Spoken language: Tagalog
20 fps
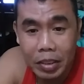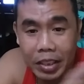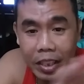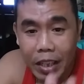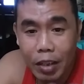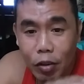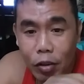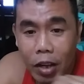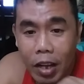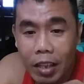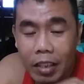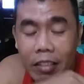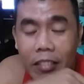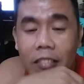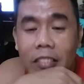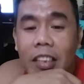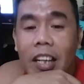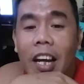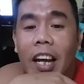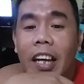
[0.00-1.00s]
share ko lang
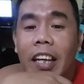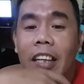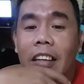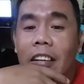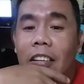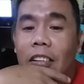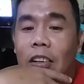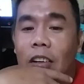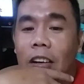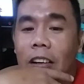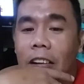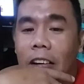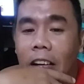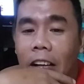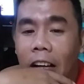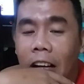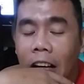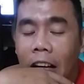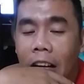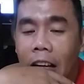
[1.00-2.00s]
ng sa inyo yung
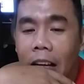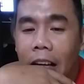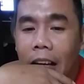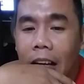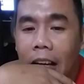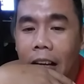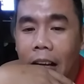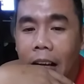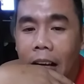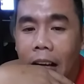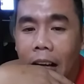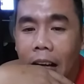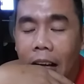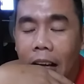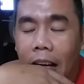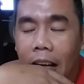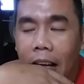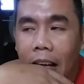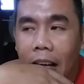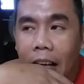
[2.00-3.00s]
ano,
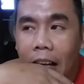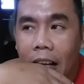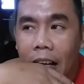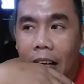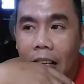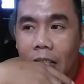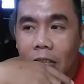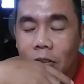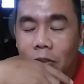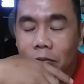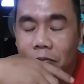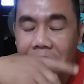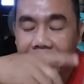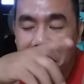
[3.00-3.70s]
uh,